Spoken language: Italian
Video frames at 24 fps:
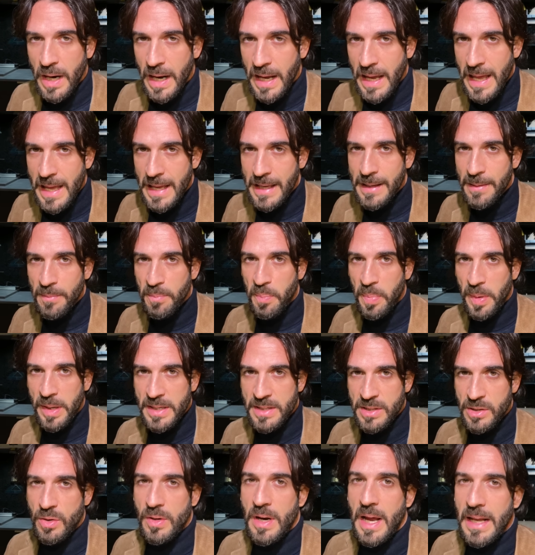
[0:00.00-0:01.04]
è
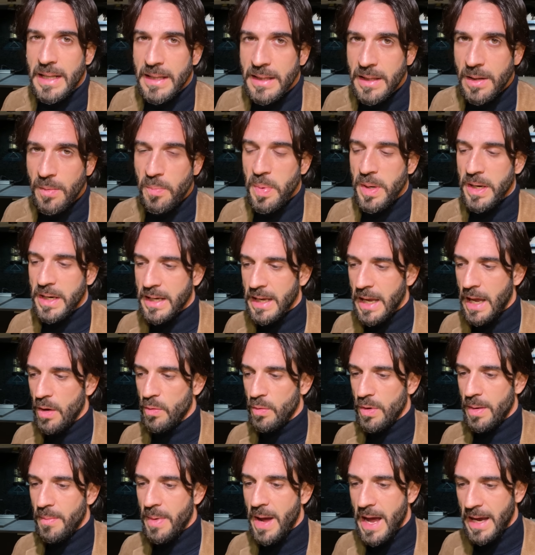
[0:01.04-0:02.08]
impressionante perché è
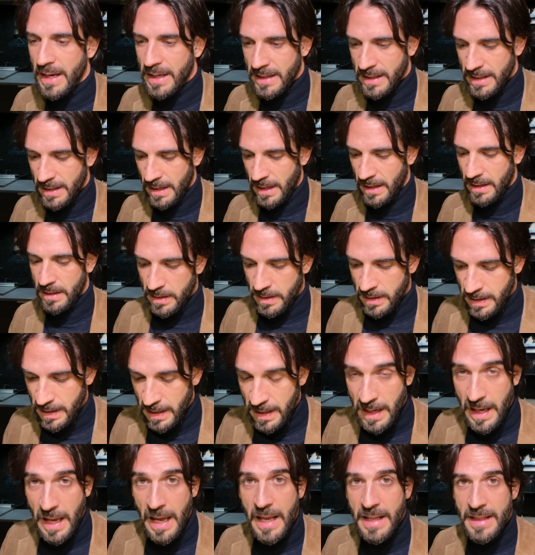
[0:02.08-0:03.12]
una macchina
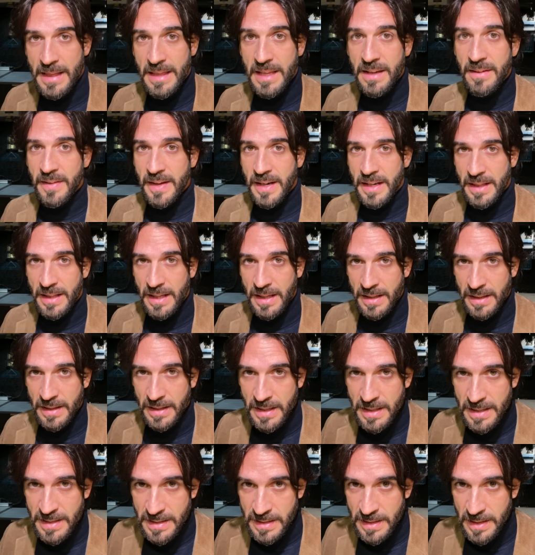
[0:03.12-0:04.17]
che è
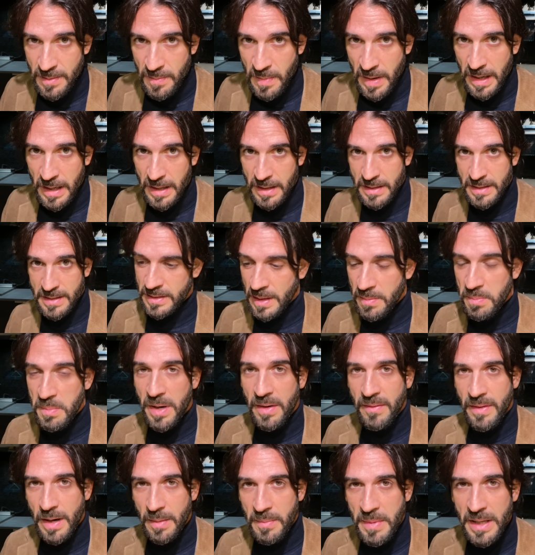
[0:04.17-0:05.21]
divertentissima,
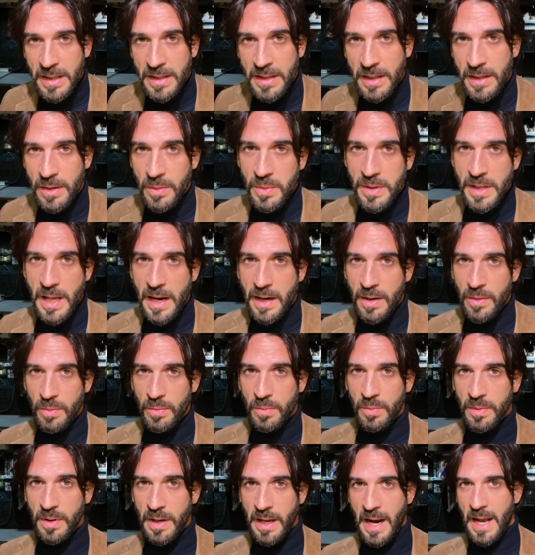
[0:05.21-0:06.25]
sembra veramente di guidare
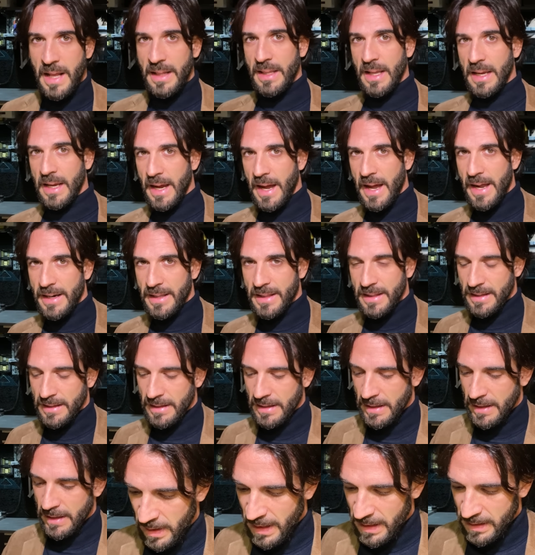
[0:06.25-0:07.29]
un grande kart.
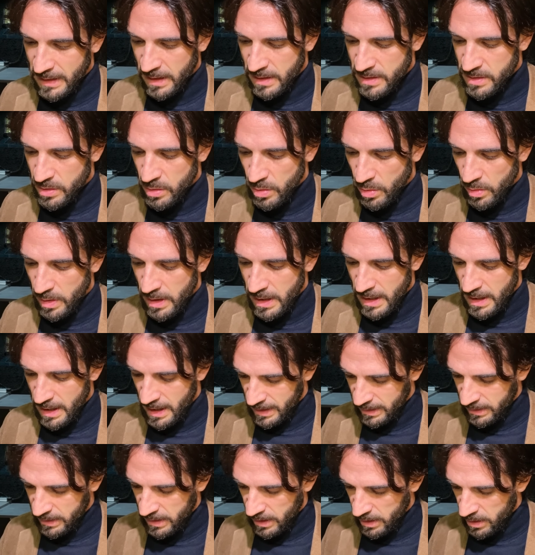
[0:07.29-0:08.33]
La trazione
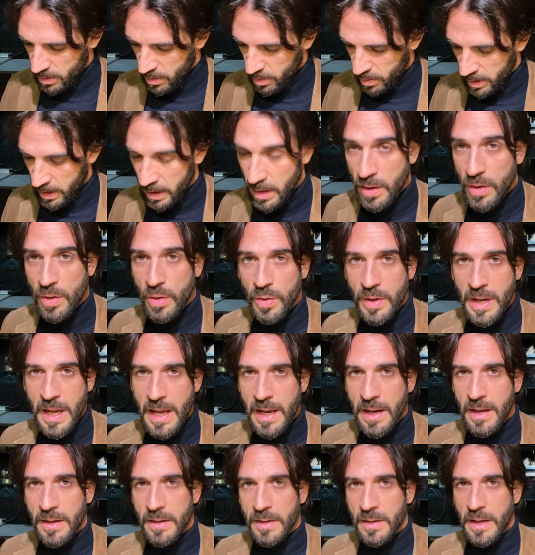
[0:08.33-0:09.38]
anteriore non
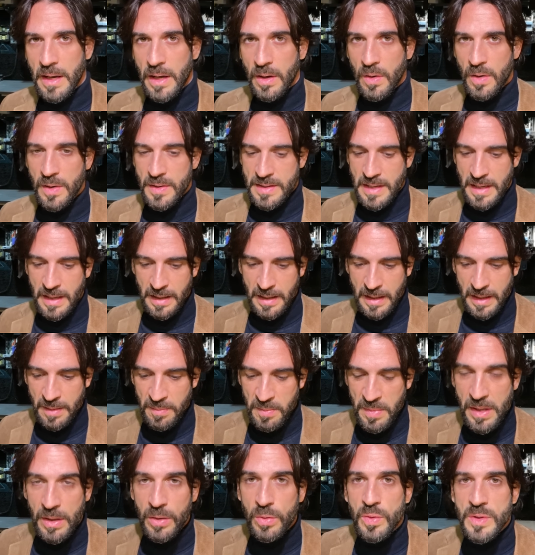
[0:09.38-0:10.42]
è la cosa che
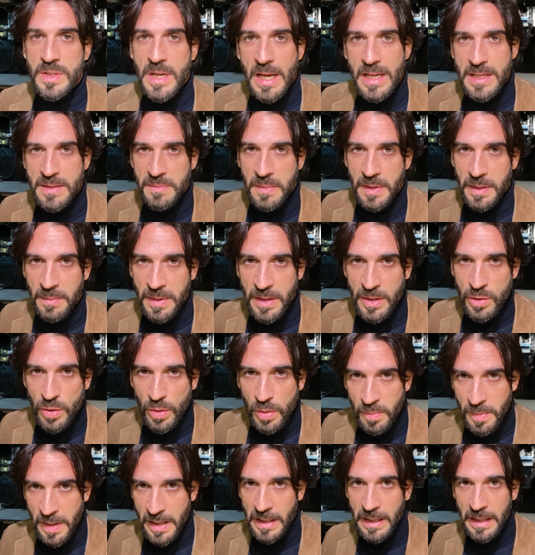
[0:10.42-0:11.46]
mi entusiasma
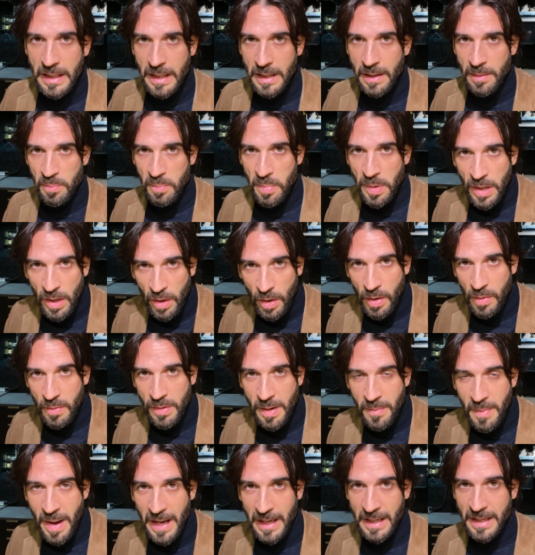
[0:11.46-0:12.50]
maggiormente, però è
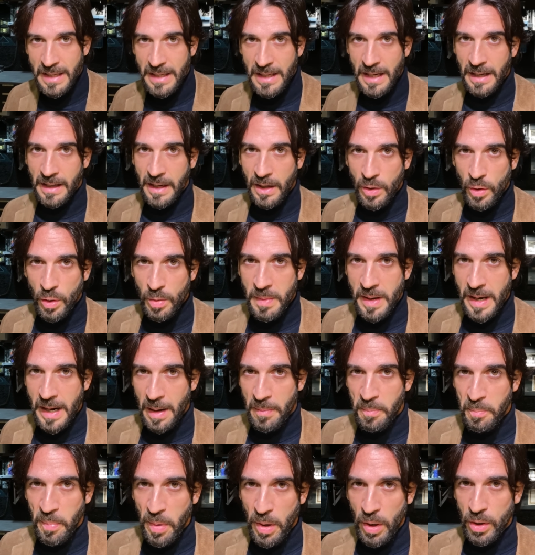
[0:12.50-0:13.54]
una macchina che come
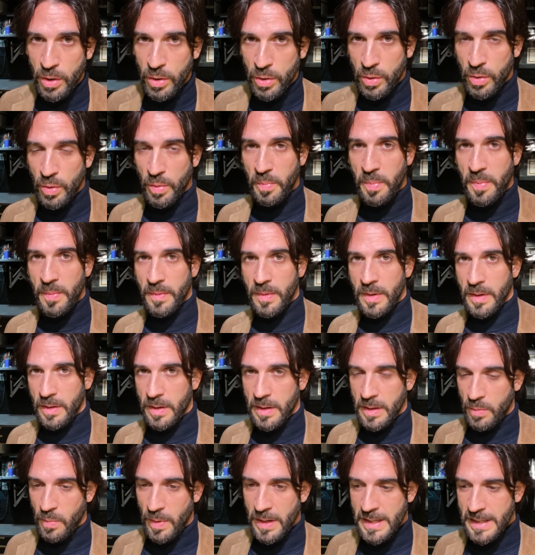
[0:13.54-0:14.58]
rapporto
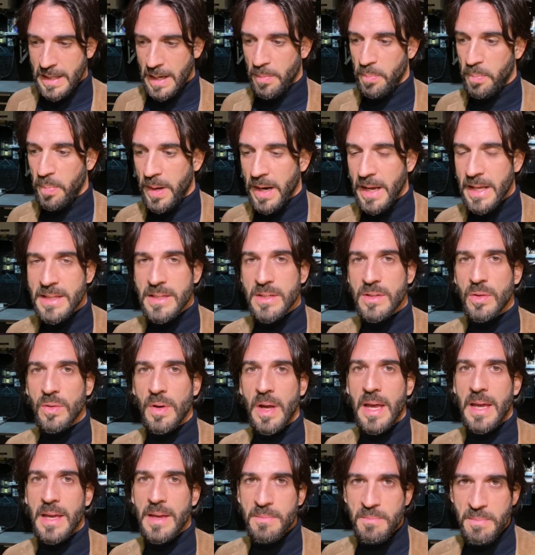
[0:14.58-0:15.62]
eh, qualità-prezzo
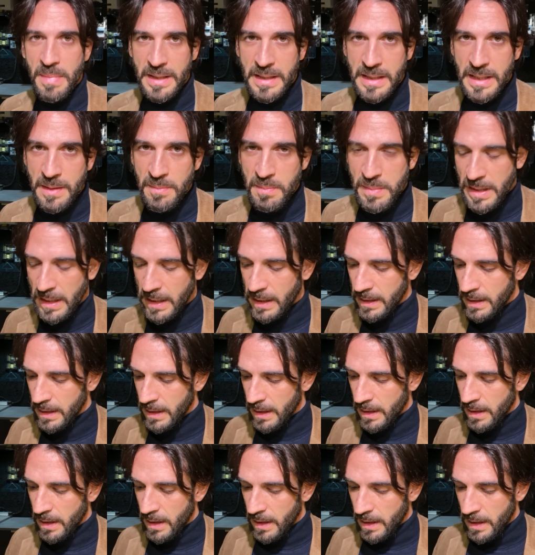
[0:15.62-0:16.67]
è imbattibile
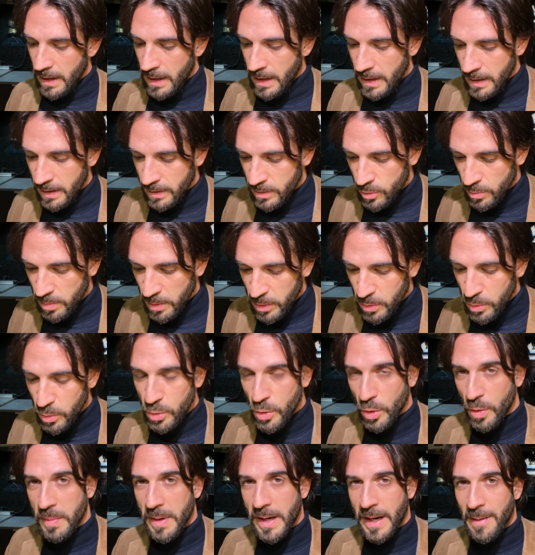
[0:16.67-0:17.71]
e
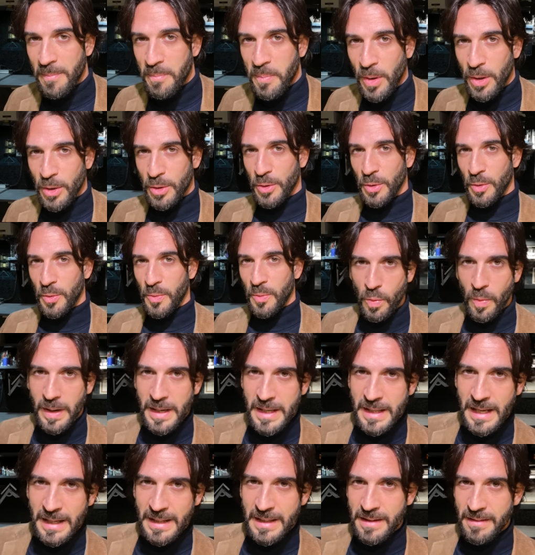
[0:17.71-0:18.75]
soprattutto come rapporto
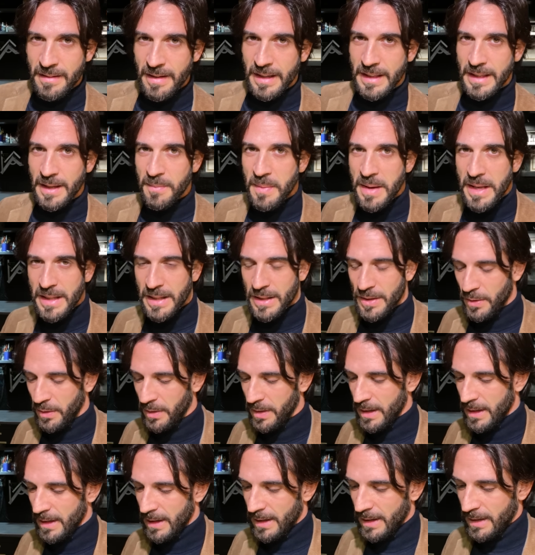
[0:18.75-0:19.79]

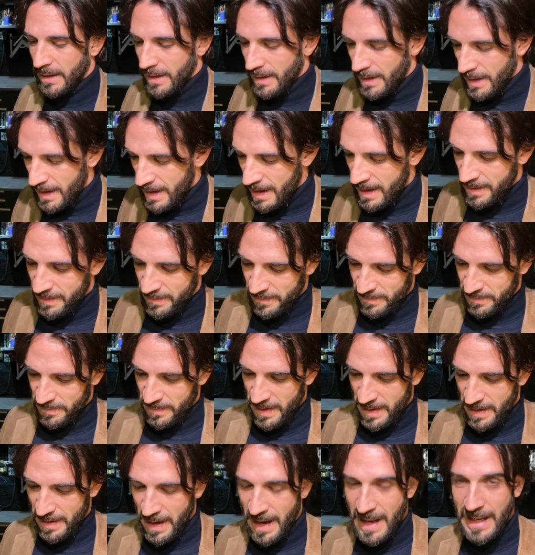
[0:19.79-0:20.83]
qualità-divertimento è
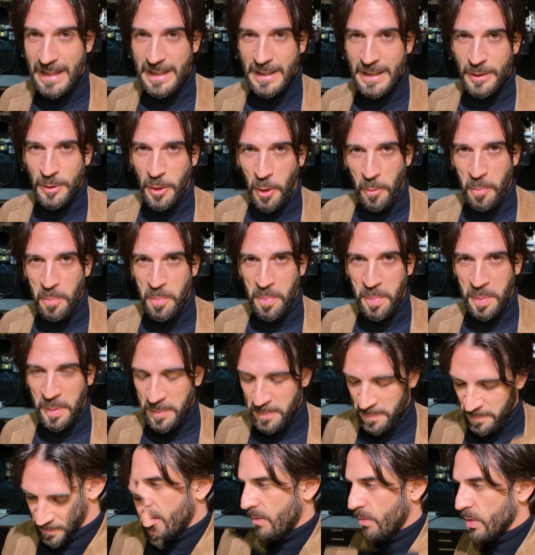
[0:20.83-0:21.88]
al top.
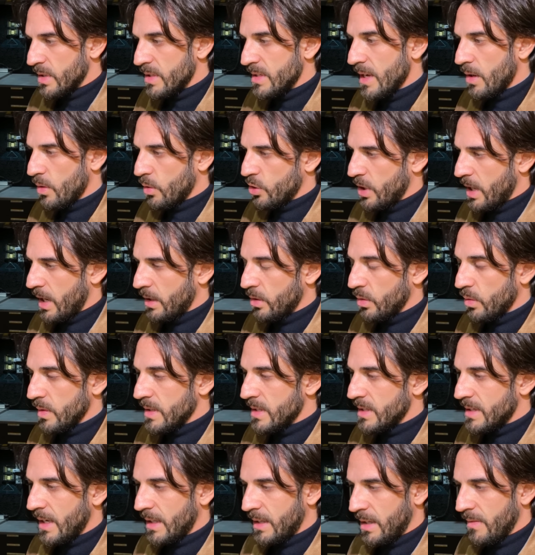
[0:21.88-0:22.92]
0-100 in
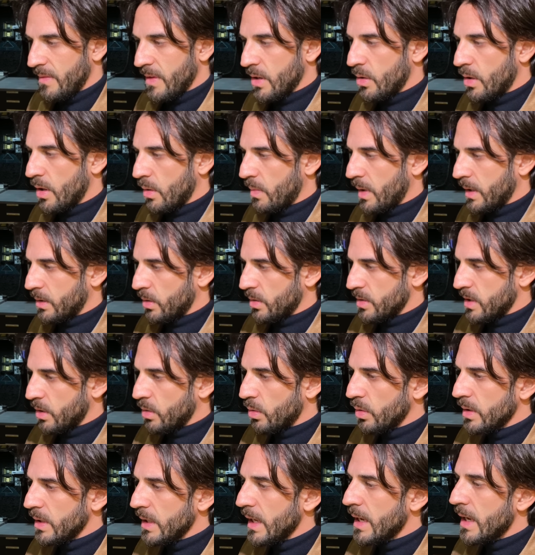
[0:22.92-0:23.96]
7,4
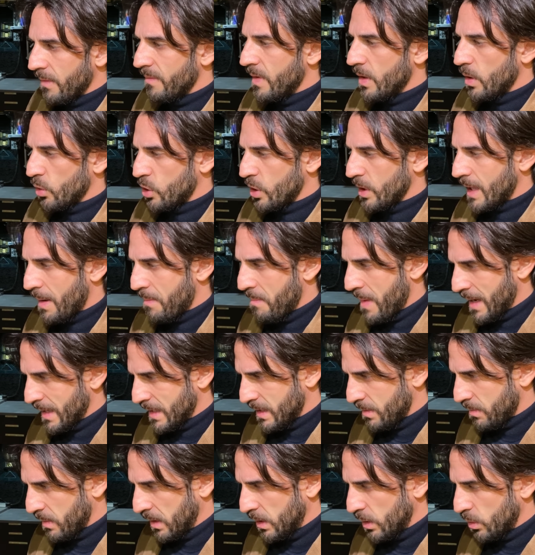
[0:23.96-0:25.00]
secondi, velocità
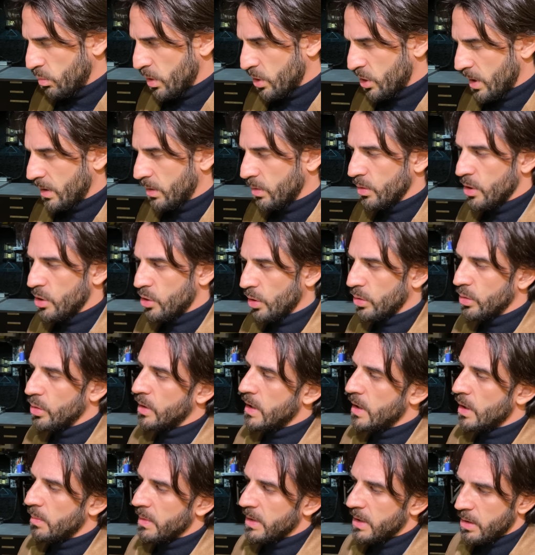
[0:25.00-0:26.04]
massima di 218
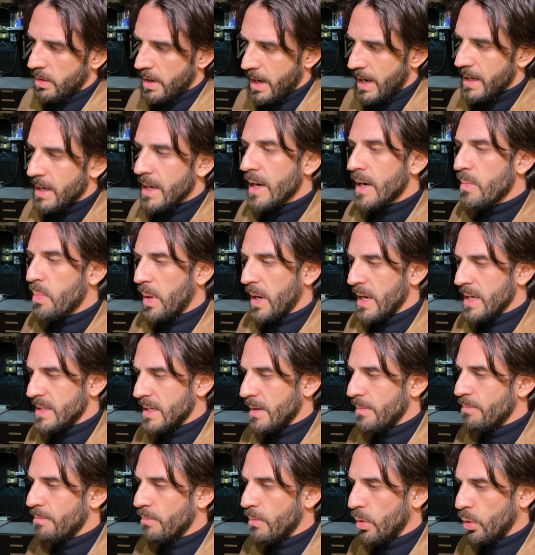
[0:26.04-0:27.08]
km/h,
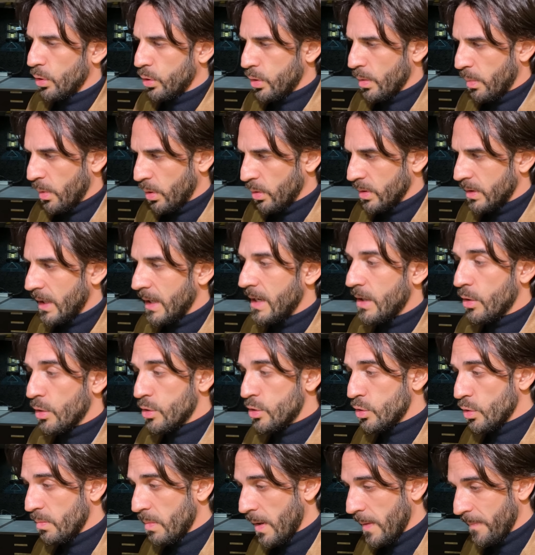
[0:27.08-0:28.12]
riprese molto pronte. Il
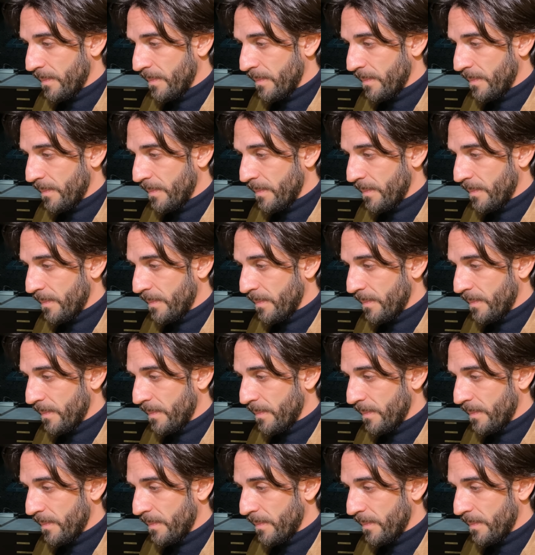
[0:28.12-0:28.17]
consumo